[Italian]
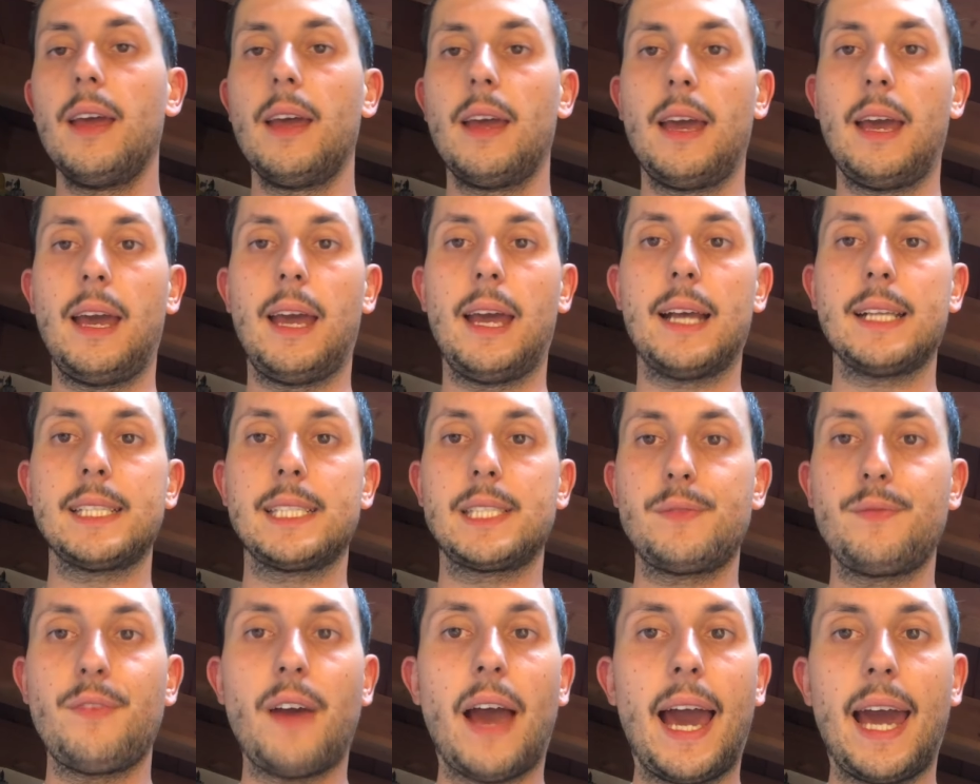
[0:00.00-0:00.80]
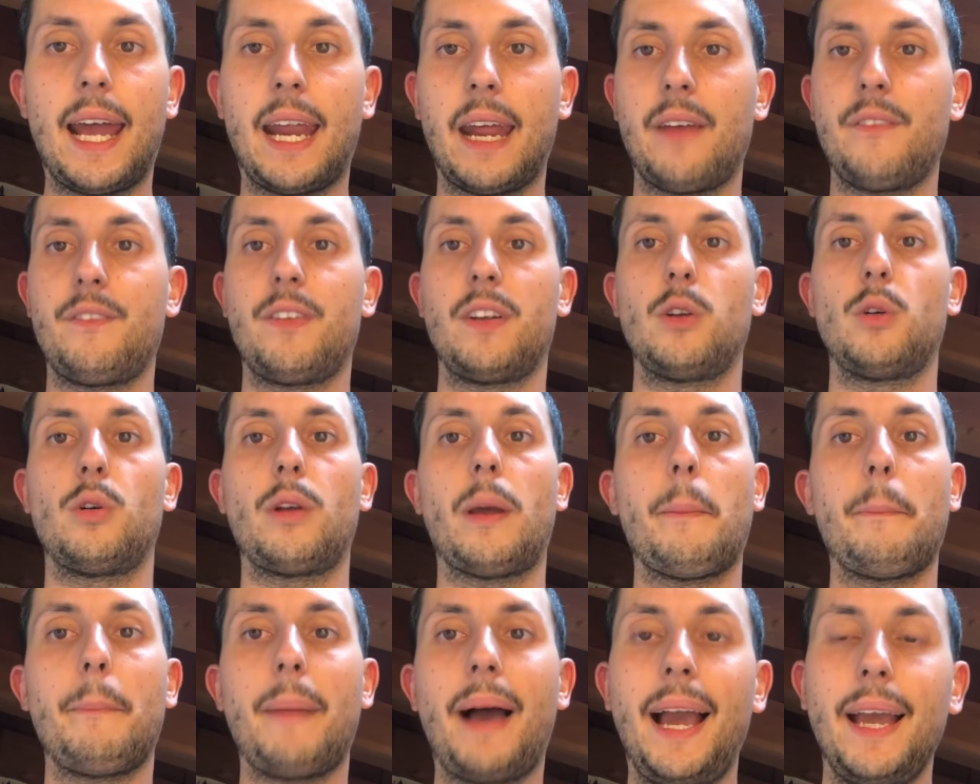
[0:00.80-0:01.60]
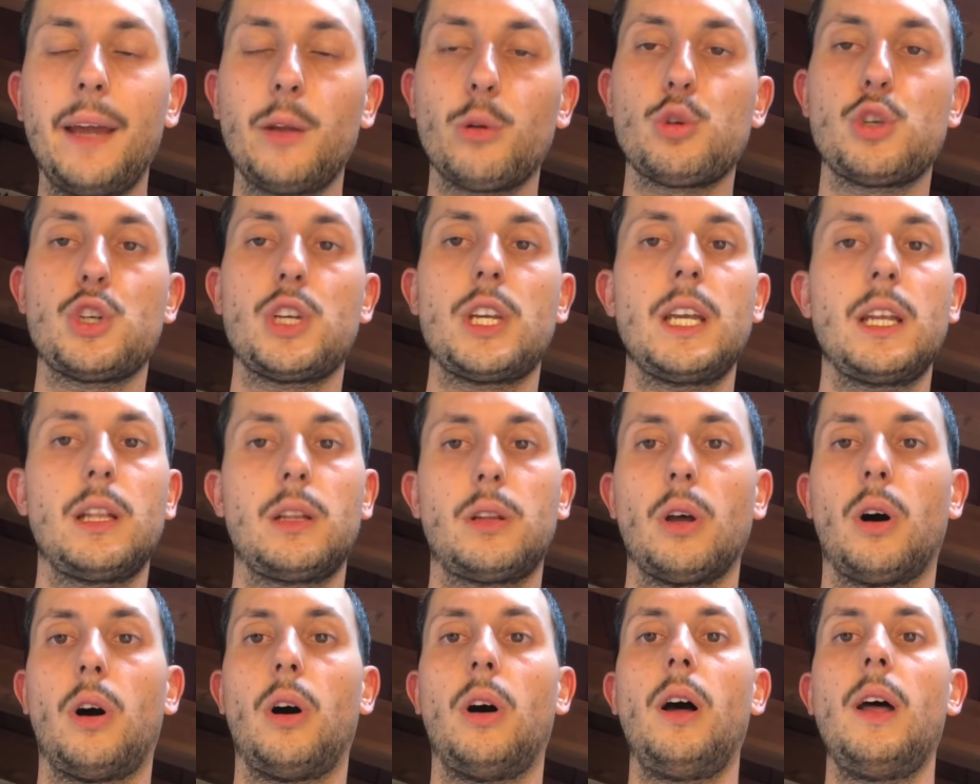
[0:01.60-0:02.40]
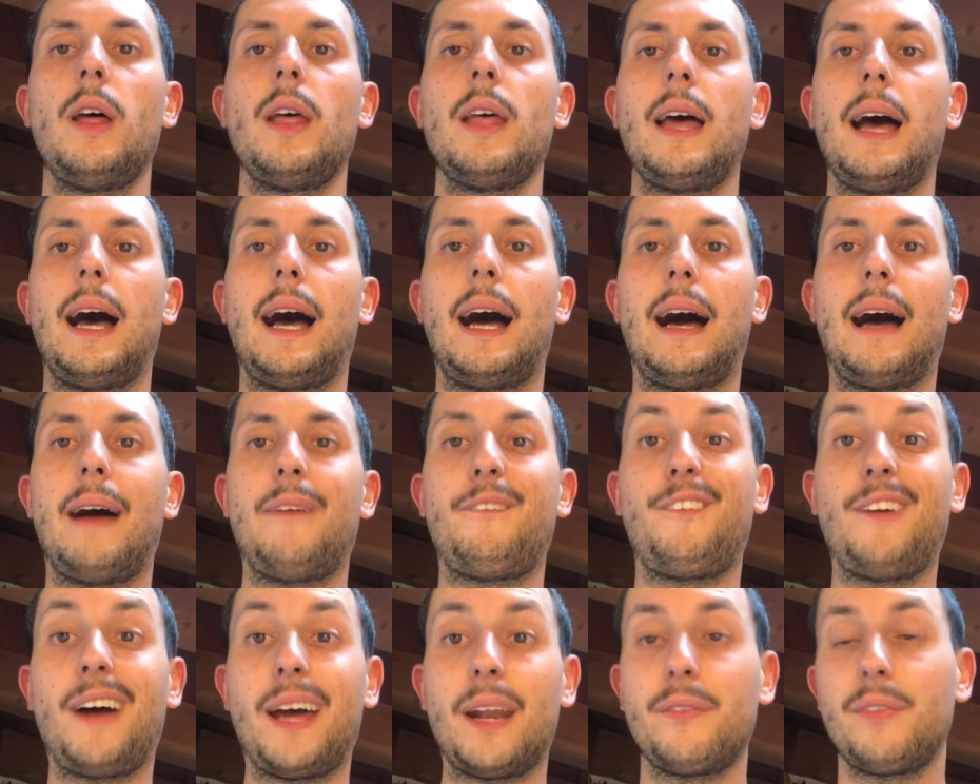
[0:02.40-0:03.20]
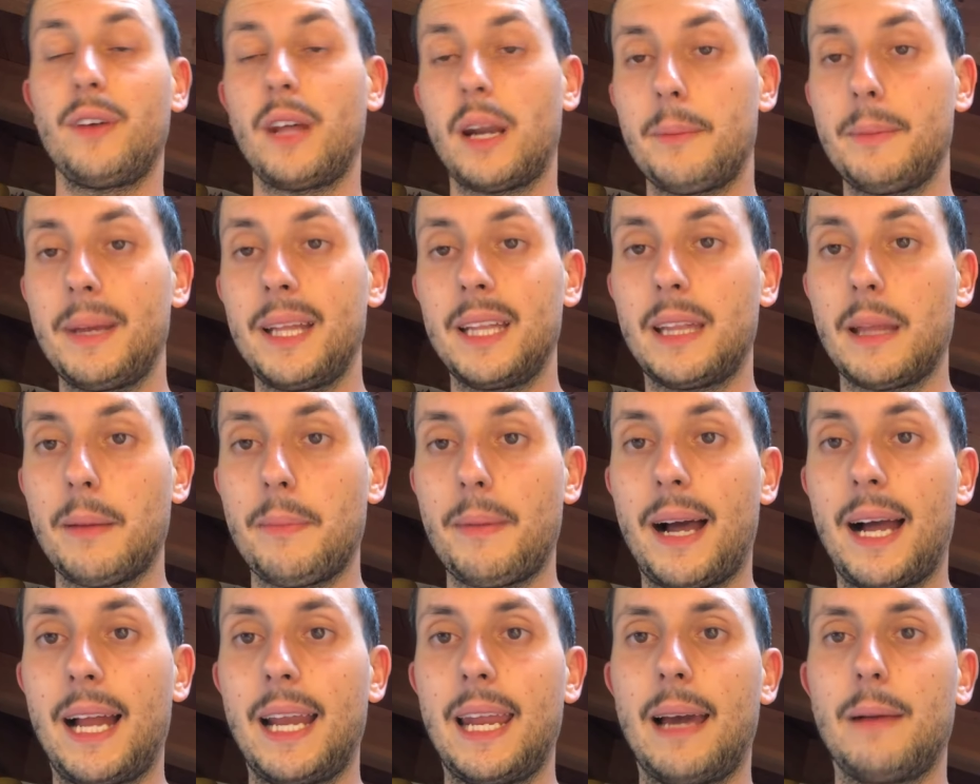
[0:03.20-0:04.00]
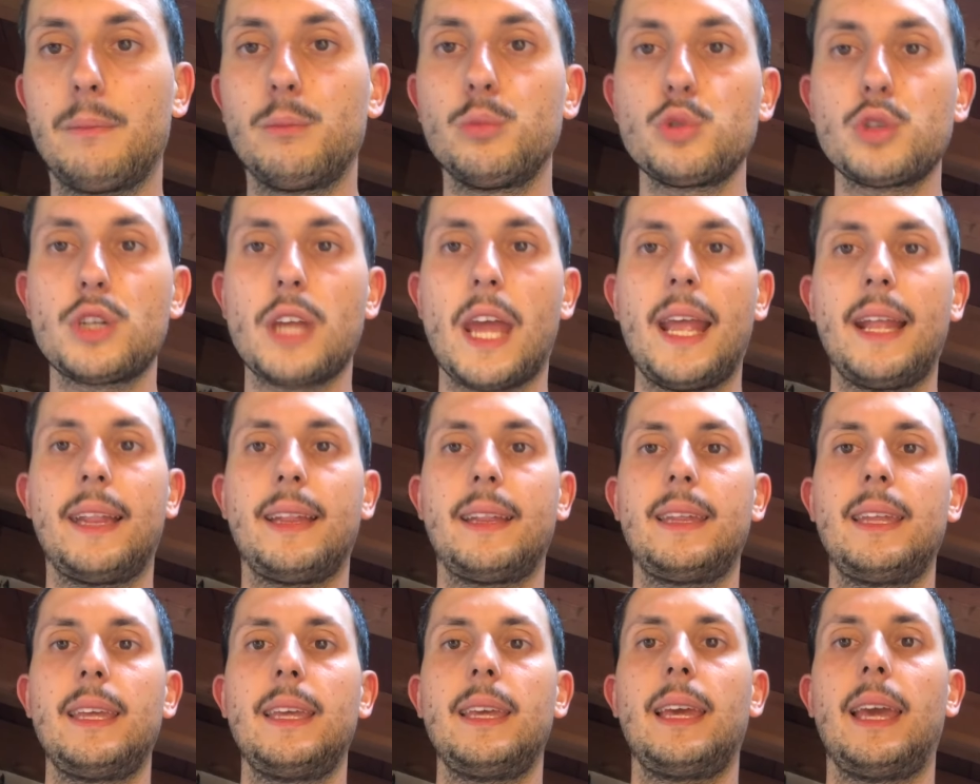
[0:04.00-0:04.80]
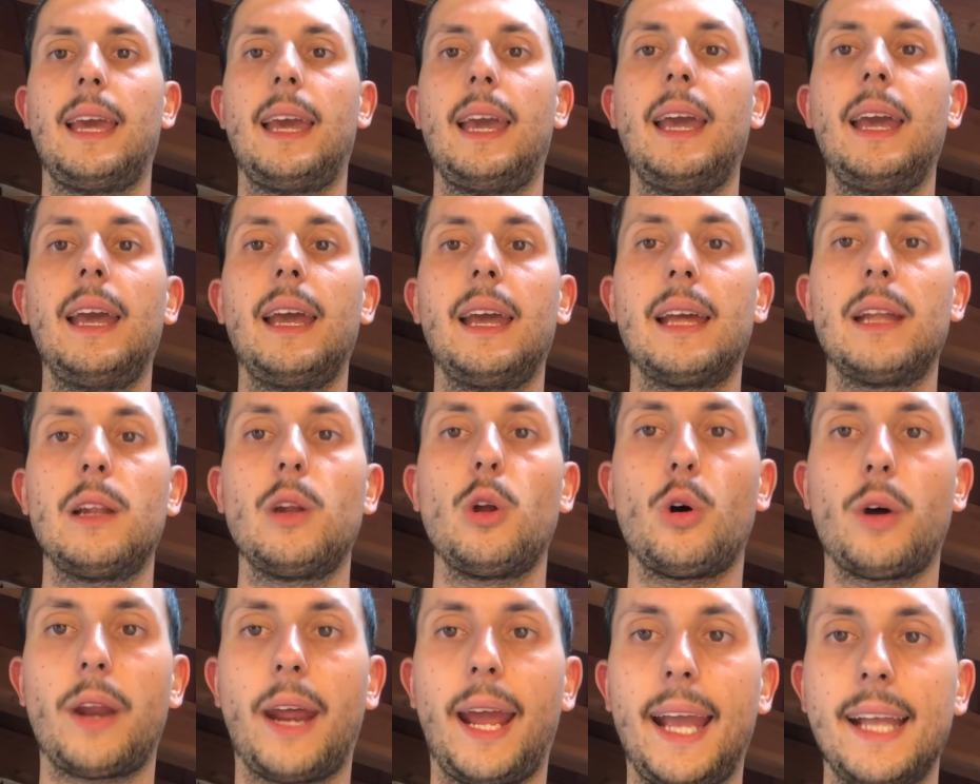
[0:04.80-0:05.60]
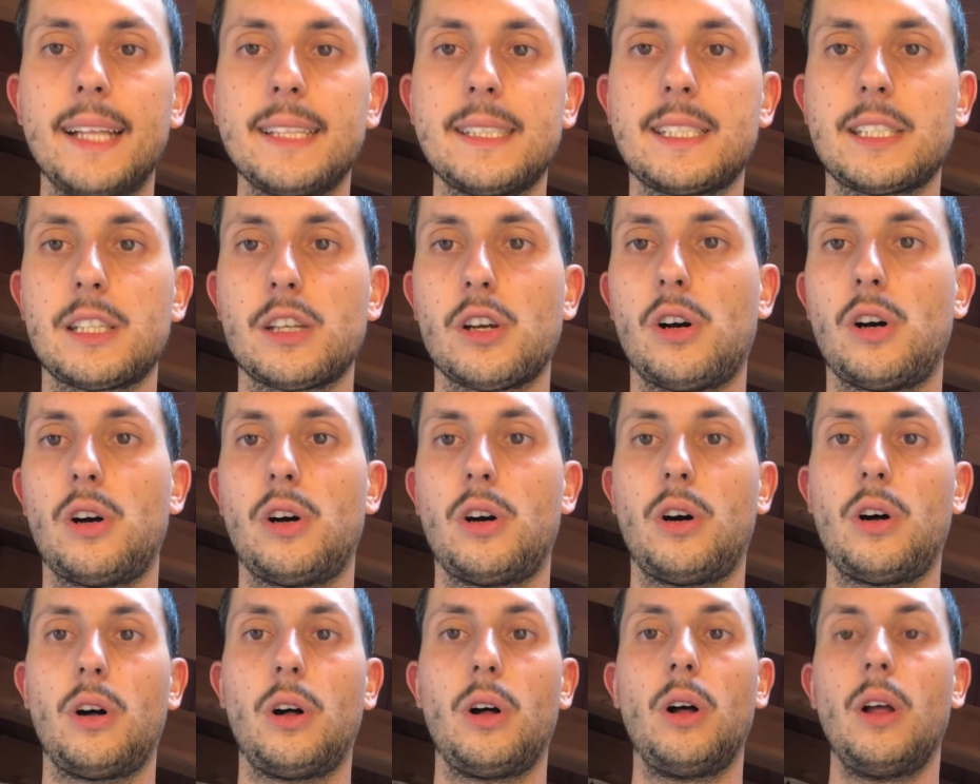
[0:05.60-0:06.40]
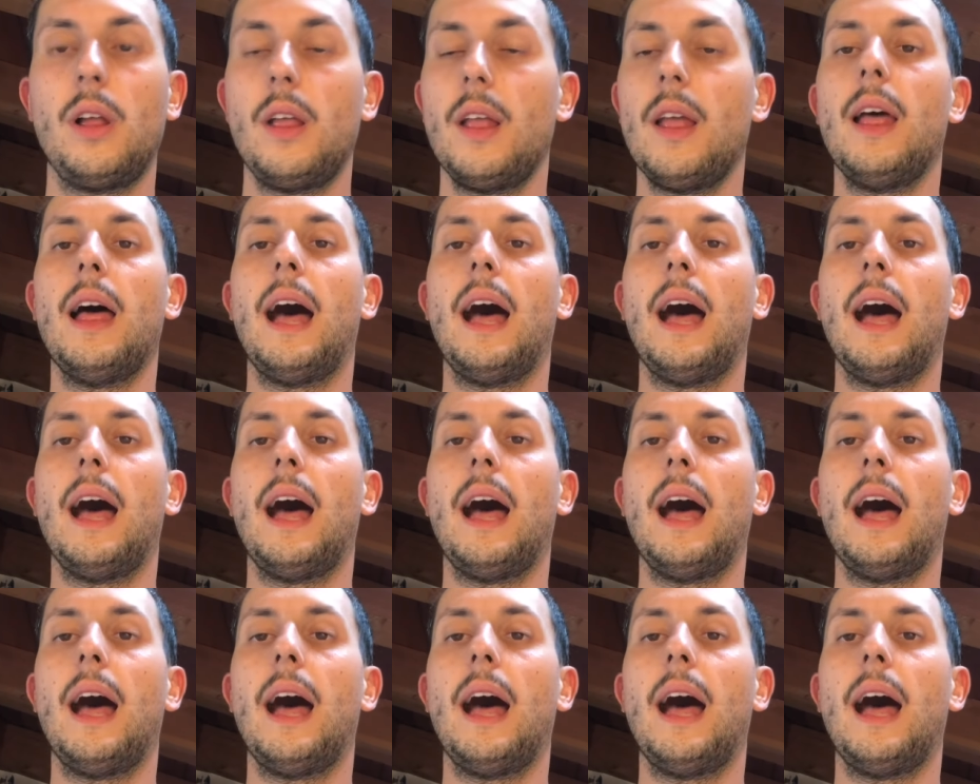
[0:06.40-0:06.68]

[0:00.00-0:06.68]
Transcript: Eh, Zverev non è mai riuscito a far veramente male a Musetti e Lorenzo